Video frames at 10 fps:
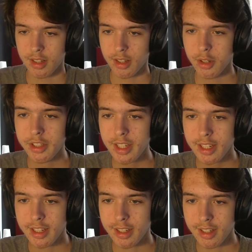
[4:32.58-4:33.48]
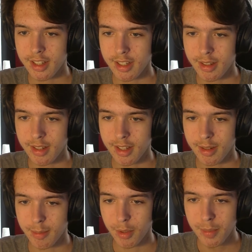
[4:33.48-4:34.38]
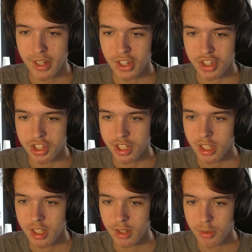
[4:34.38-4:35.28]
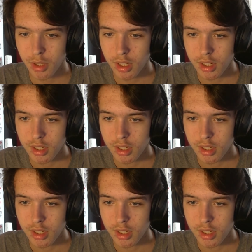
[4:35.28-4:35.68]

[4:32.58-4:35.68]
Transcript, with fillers: Ok. Bon bah, GG. Oula.